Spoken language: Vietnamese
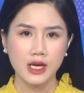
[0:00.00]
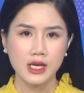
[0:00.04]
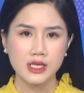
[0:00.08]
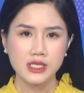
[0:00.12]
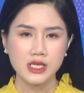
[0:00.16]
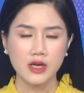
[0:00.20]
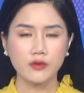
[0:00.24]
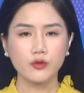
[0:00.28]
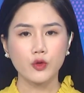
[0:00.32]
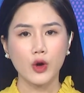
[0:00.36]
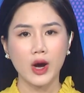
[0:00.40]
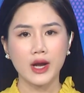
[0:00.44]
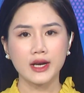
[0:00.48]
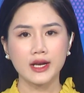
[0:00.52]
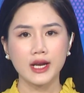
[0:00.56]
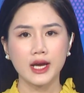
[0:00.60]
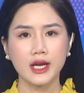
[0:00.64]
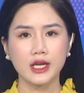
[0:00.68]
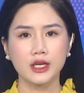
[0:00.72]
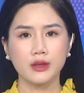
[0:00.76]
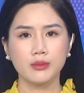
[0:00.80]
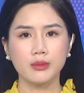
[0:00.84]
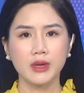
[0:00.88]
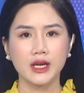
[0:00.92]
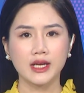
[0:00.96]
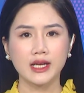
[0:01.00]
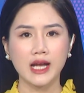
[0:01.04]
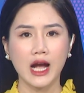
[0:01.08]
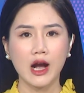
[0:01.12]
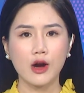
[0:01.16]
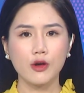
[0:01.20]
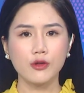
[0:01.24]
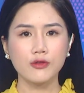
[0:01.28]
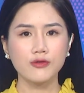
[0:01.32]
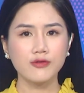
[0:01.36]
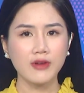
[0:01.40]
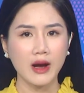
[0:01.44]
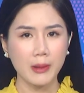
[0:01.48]
Trong vụ án này, bị
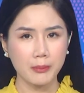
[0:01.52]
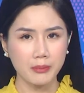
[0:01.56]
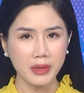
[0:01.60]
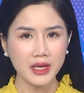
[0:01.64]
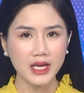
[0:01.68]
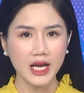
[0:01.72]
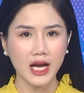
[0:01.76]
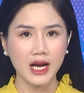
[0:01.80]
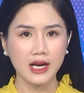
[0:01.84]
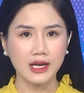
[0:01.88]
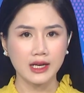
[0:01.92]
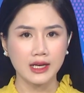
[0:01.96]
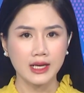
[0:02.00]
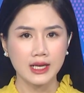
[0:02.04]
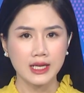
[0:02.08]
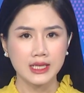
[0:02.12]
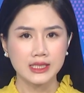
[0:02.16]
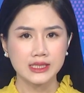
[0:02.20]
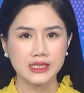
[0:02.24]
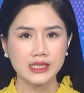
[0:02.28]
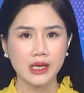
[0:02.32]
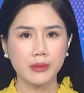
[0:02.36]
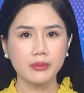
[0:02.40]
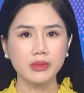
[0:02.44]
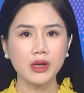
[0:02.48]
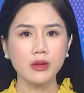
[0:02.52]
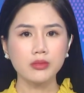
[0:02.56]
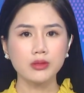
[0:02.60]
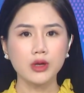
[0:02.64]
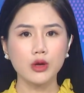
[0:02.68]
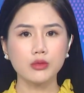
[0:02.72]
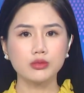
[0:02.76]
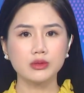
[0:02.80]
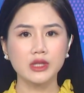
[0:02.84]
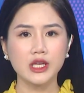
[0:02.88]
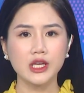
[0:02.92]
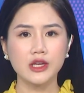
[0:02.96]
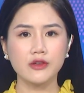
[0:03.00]
cáo Phạm Bích Hằng, giám đốc
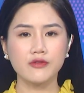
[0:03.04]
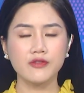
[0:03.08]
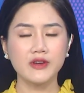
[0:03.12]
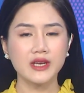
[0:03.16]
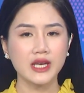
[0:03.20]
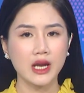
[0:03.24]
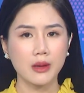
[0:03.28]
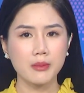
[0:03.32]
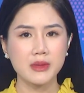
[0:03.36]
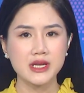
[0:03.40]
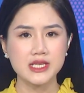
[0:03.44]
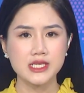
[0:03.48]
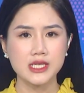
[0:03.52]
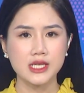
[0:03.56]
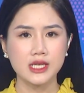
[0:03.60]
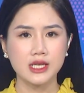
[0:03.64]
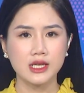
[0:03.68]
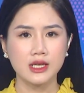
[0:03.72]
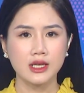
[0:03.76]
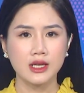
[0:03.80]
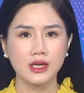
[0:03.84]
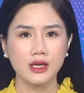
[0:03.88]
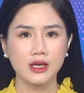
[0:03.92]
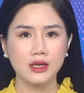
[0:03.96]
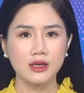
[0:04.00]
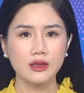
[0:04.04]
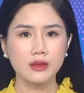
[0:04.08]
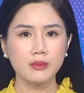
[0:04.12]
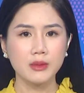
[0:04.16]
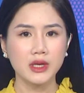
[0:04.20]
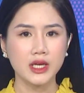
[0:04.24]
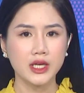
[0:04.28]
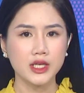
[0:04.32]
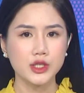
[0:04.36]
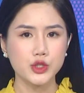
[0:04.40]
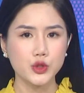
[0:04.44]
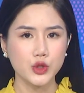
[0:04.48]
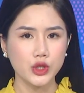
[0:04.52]
công ty Vinamichi, bị
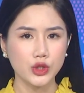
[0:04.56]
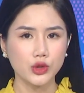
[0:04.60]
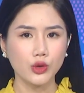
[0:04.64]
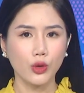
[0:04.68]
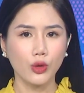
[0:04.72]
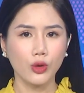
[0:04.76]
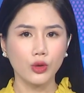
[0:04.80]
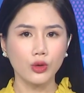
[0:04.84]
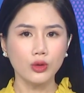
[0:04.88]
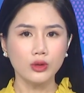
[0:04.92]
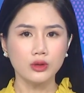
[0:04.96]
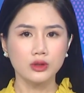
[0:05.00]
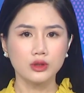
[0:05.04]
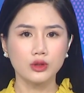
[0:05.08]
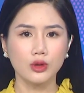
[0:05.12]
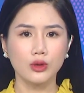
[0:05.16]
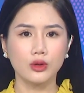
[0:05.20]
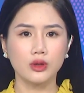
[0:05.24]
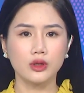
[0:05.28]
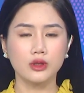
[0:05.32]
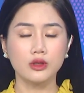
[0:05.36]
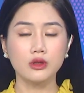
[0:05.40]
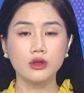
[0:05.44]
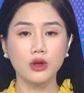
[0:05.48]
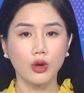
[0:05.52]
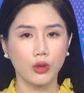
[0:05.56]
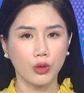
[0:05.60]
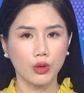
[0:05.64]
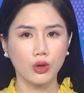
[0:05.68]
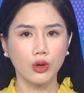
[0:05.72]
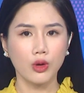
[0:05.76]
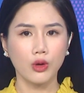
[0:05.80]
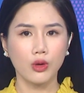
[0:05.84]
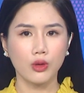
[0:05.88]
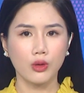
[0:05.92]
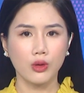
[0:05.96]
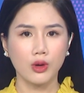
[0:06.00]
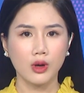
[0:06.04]
truy tố tội đưa hối
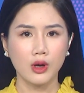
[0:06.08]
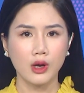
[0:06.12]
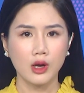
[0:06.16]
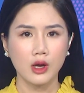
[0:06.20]
lộ.